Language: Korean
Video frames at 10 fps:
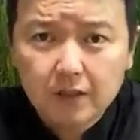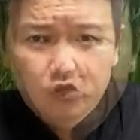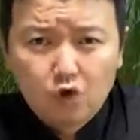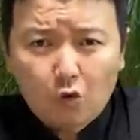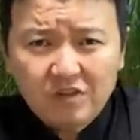
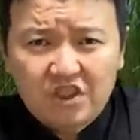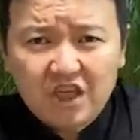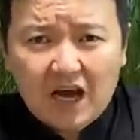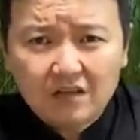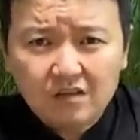그놈이
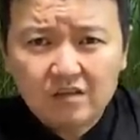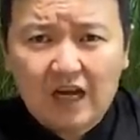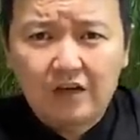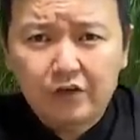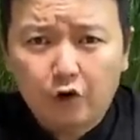지 아들을
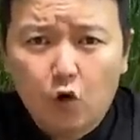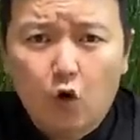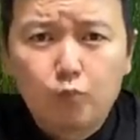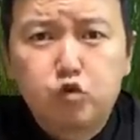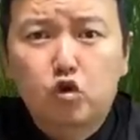
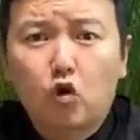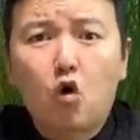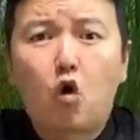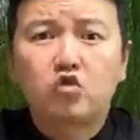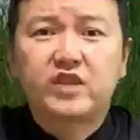살리려고 무조건
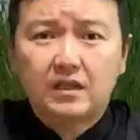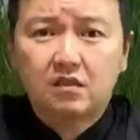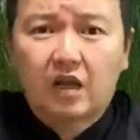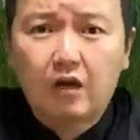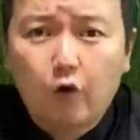
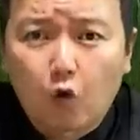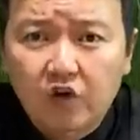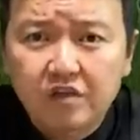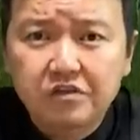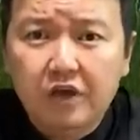혼자서
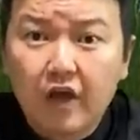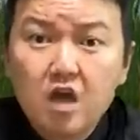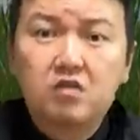달려오겠는데